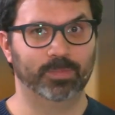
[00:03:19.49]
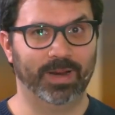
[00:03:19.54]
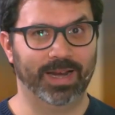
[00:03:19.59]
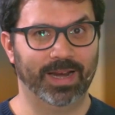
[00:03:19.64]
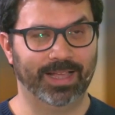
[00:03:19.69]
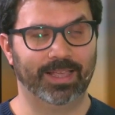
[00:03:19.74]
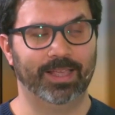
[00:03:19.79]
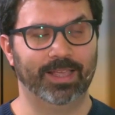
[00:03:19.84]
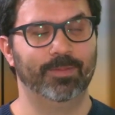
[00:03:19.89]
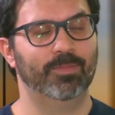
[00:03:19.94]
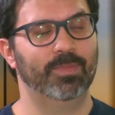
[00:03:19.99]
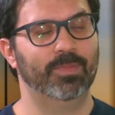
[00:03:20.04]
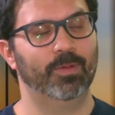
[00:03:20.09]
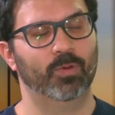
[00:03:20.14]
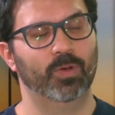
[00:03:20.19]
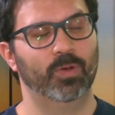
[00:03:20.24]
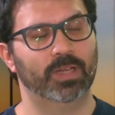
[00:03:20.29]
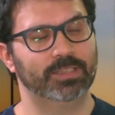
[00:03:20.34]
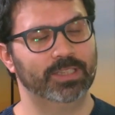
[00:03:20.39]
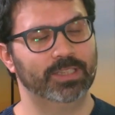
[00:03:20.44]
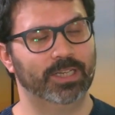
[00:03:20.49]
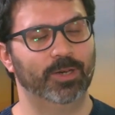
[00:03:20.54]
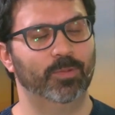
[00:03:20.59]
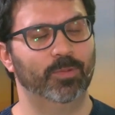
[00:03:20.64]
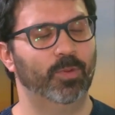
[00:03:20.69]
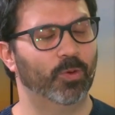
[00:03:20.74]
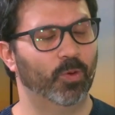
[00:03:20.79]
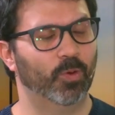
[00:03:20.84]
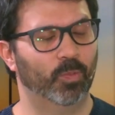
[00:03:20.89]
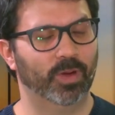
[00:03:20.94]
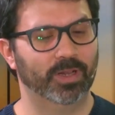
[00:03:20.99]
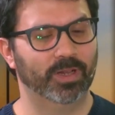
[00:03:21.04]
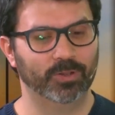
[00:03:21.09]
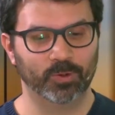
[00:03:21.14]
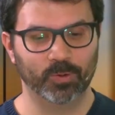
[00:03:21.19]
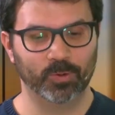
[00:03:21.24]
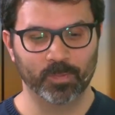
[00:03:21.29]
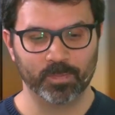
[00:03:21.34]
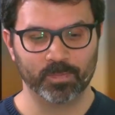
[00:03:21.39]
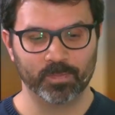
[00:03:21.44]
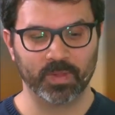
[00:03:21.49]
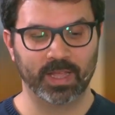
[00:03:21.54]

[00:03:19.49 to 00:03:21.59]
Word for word: ¿para qué me voy a seguir preocupando